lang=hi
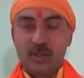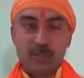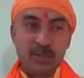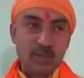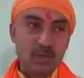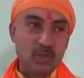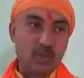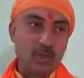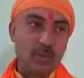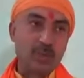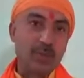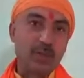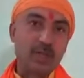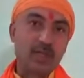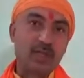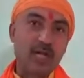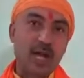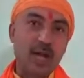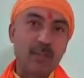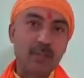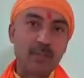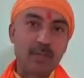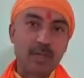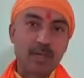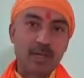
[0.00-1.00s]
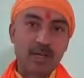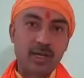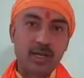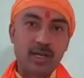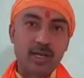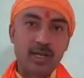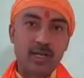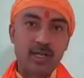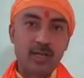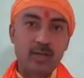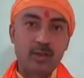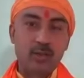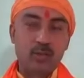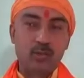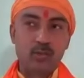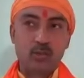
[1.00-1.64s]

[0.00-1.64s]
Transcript: सभी जो अपना काम कर रहे हैं